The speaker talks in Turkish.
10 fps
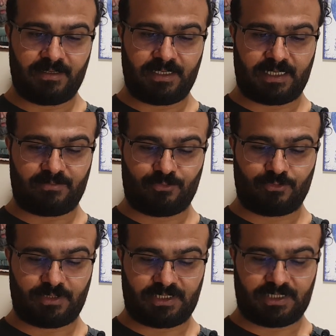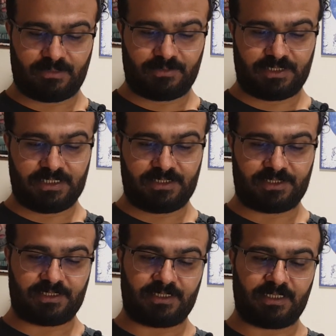Yani burada kitabın
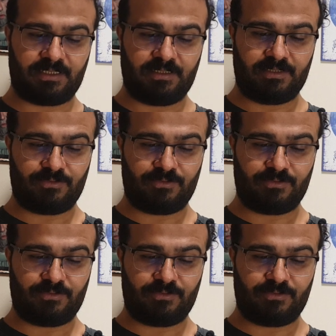girişinde